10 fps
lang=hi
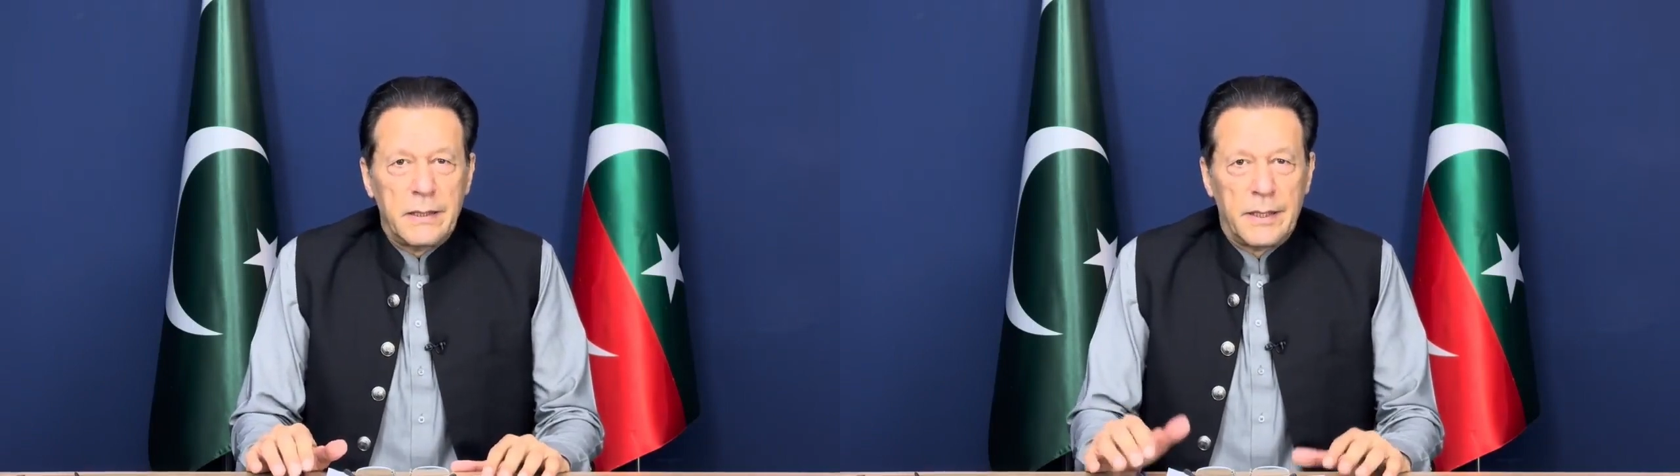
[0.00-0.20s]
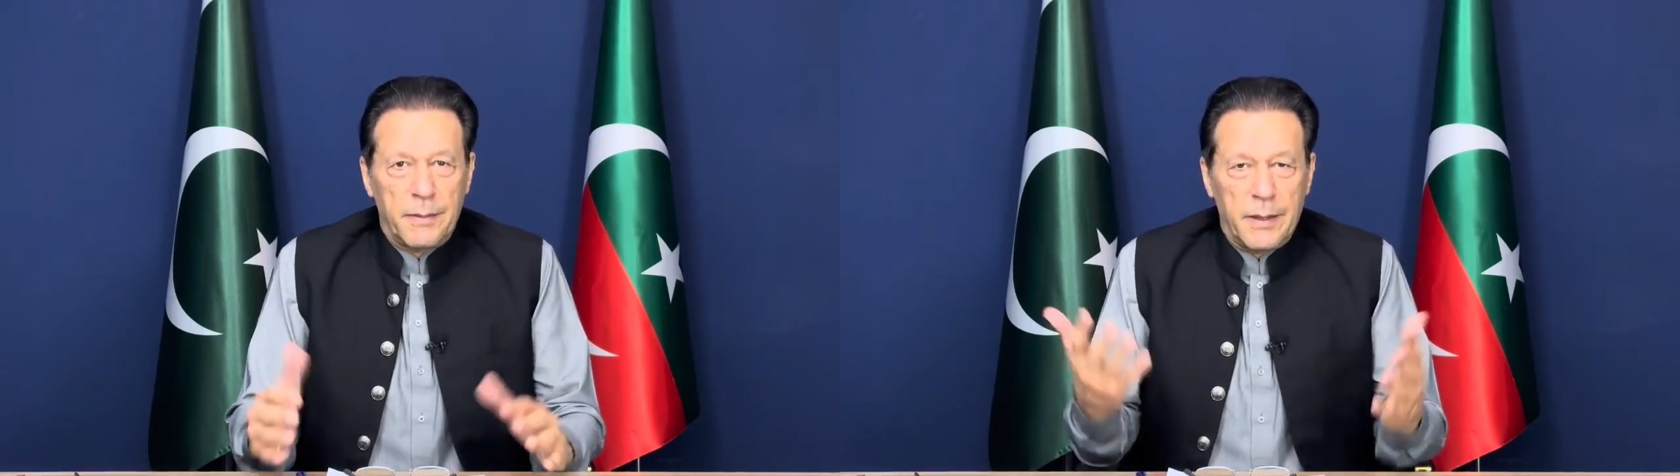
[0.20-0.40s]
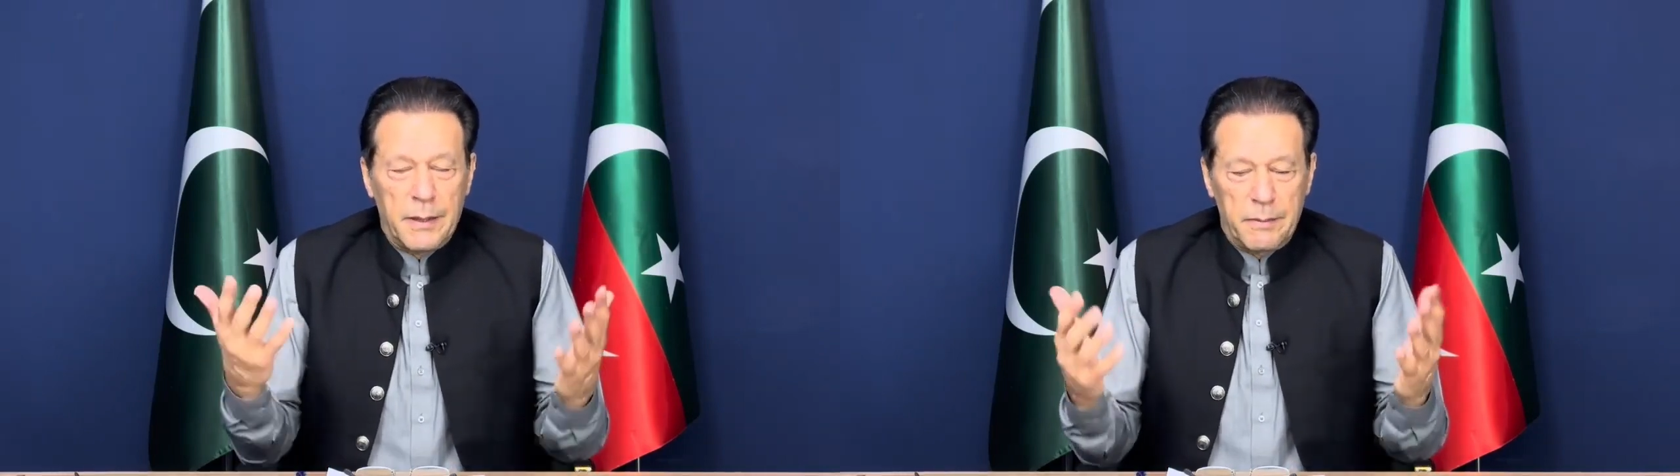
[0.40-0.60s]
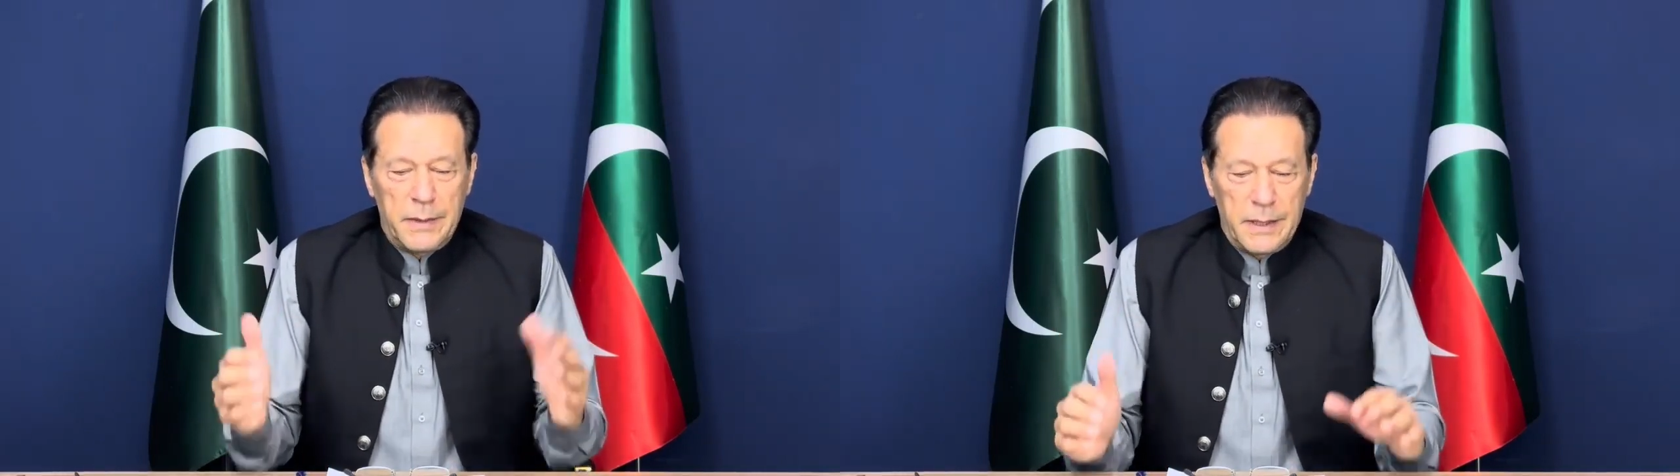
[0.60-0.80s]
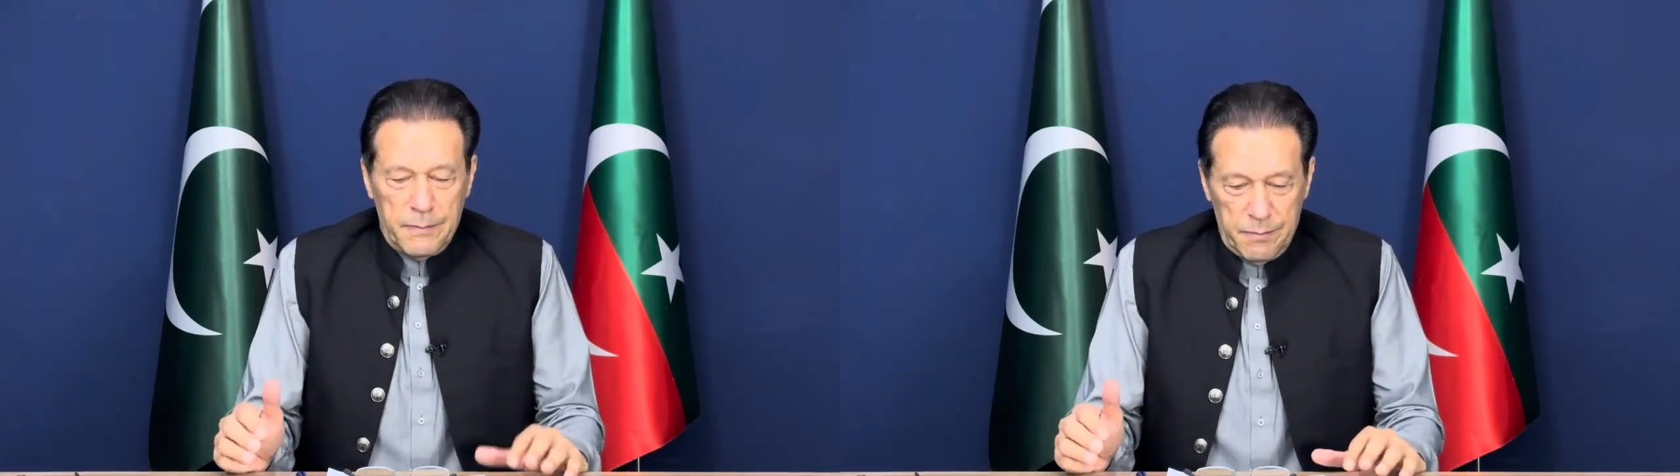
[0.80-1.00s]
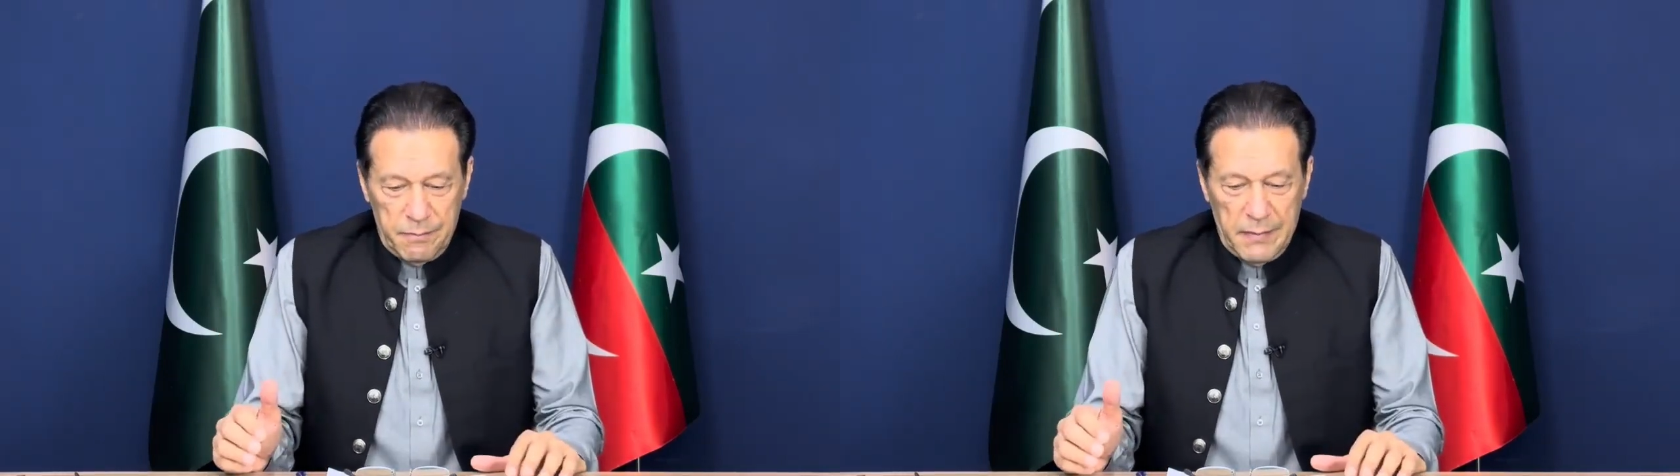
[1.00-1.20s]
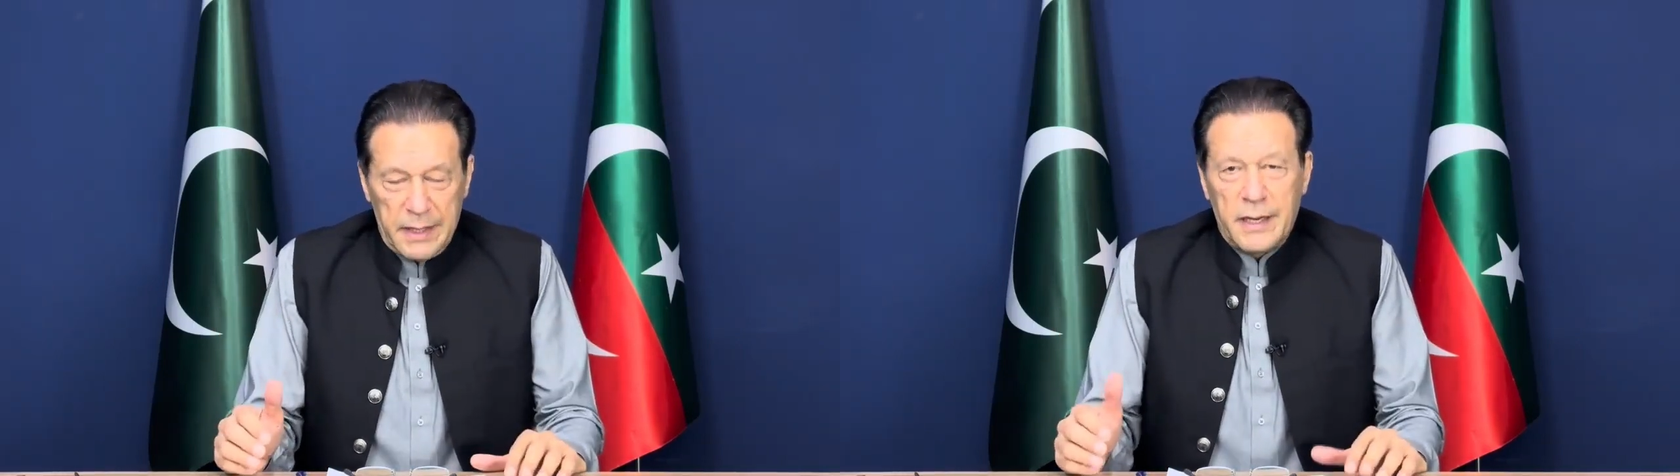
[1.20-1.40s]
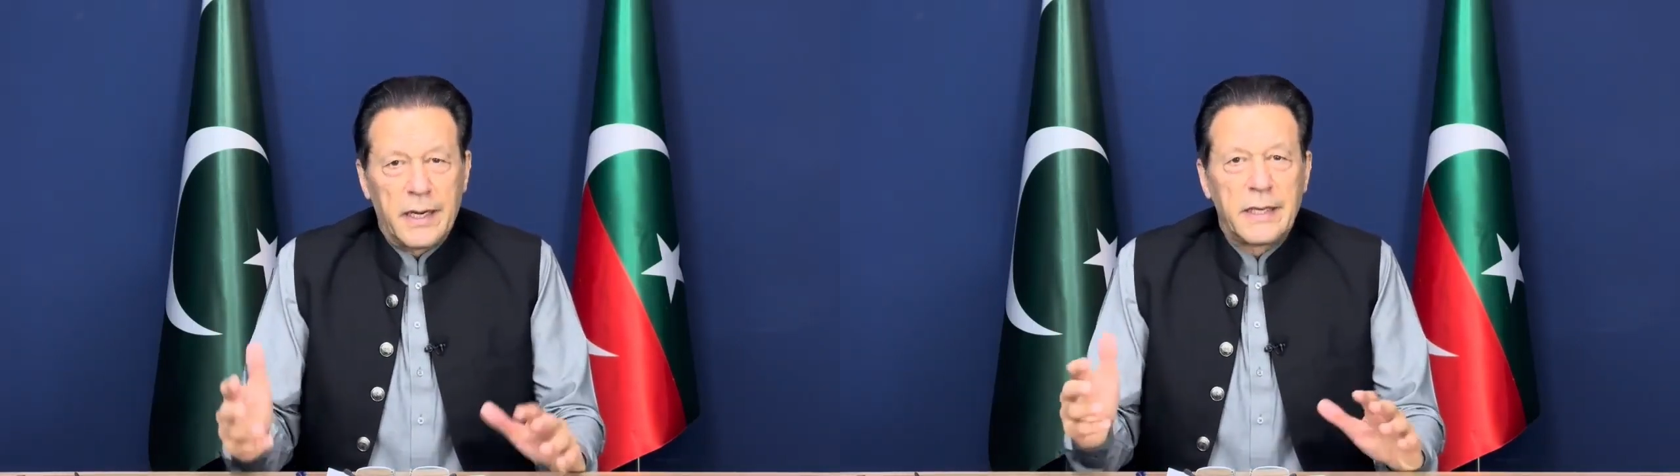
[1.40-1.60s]
जब हम मैं
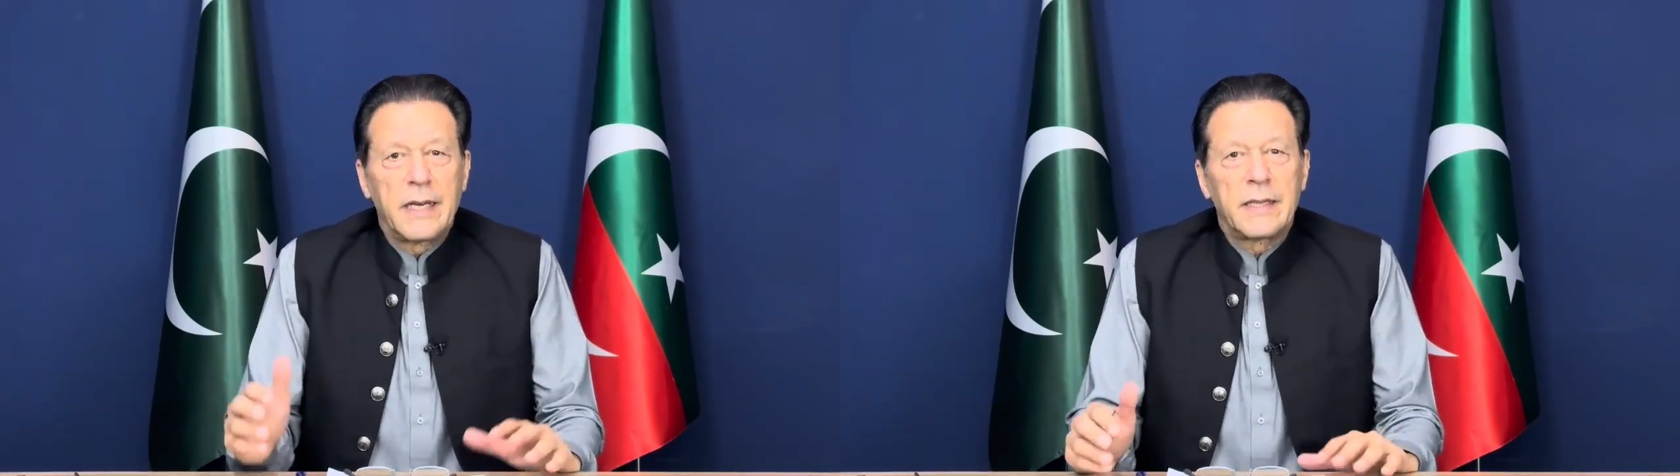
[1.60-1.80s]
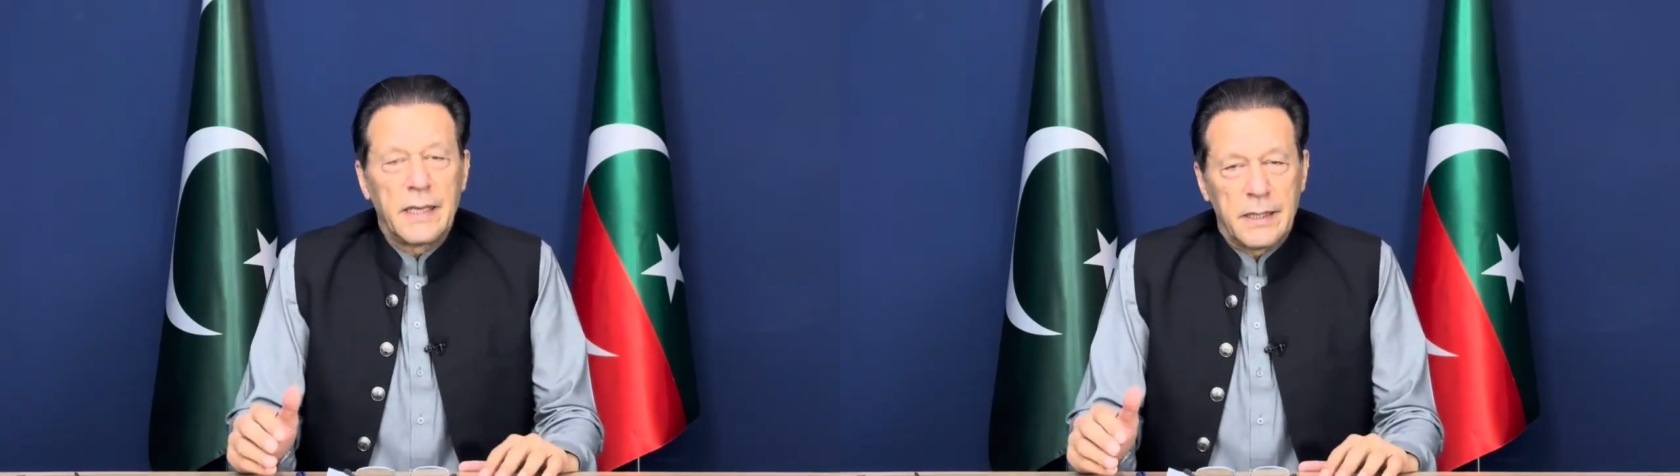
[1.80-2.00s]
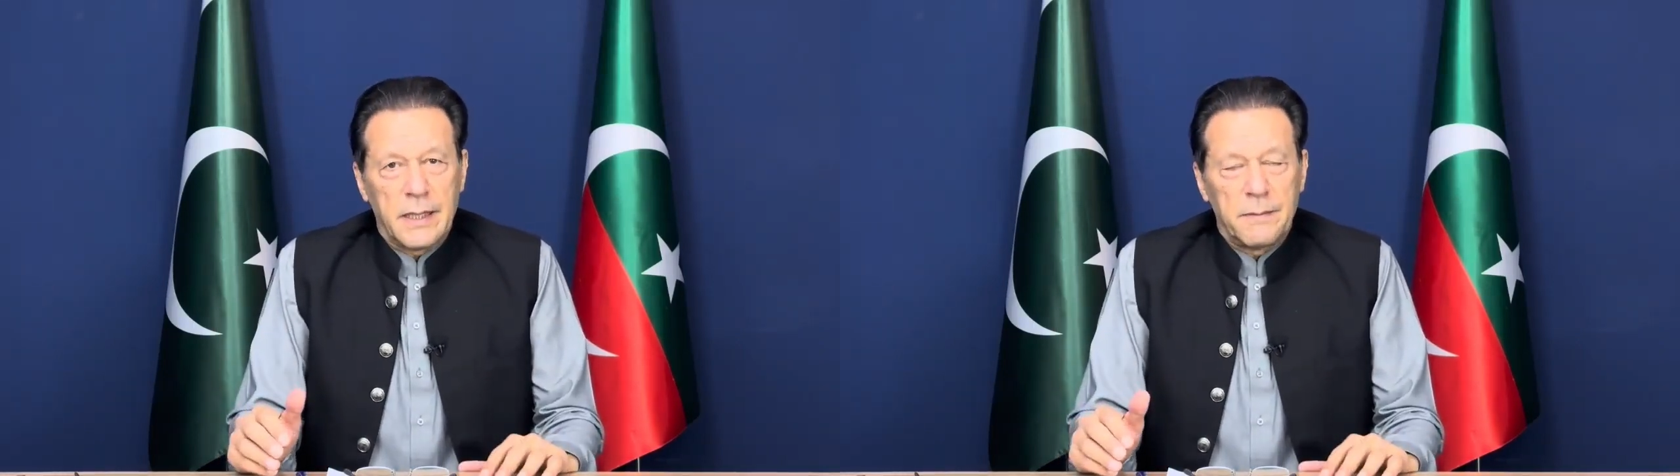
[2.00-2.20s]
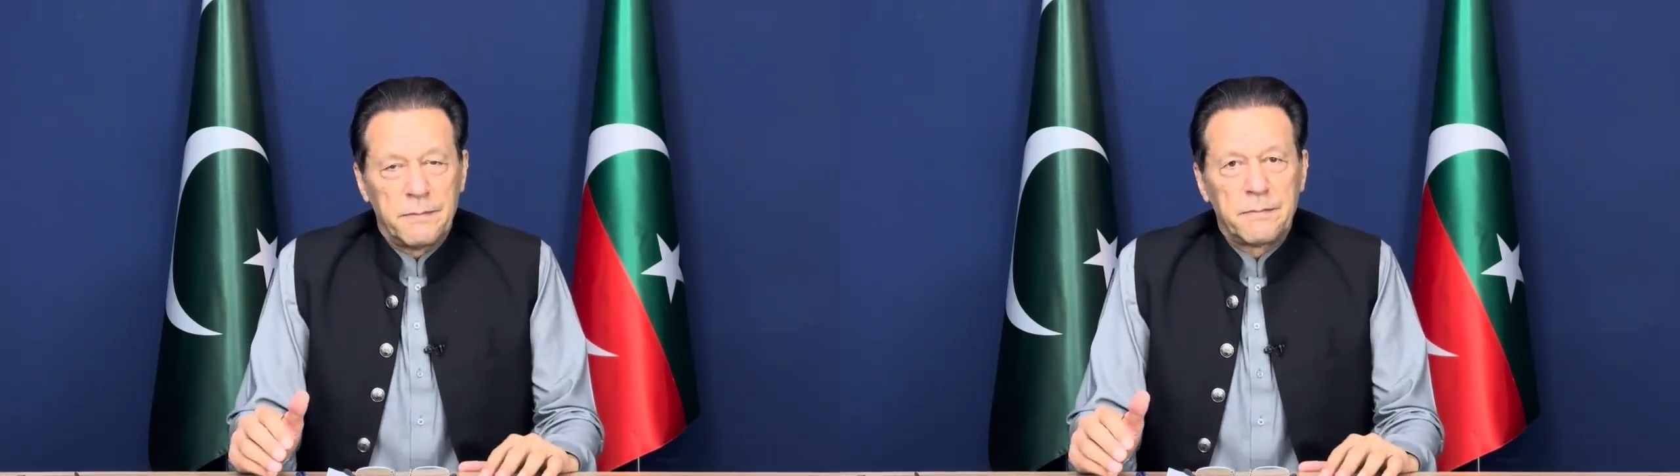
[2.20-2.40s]
क्रिकेट खेलता था